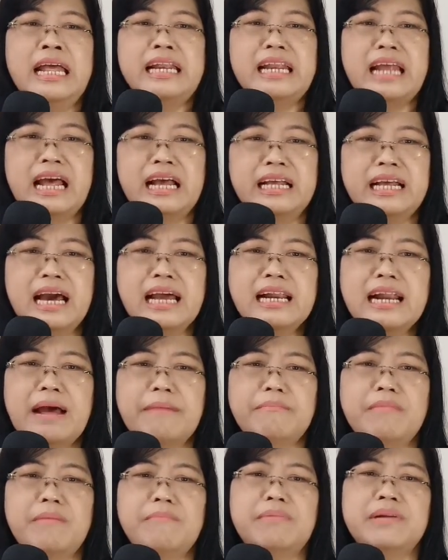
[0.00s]
Nah,
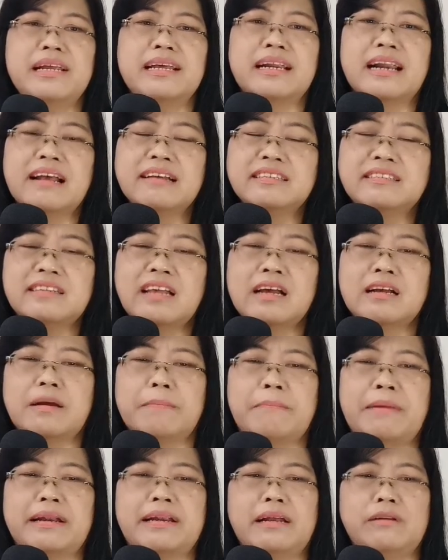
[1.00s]
garam memberi rasa
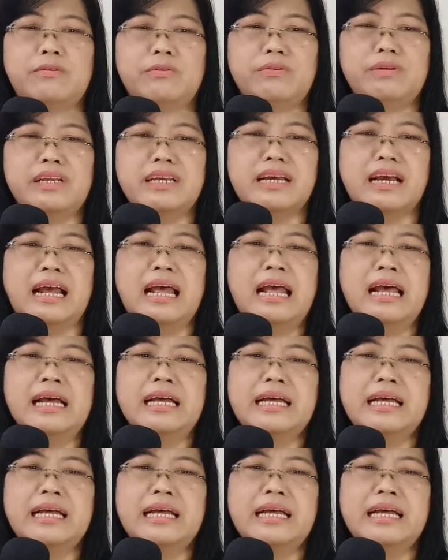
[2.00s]
kepada dunia.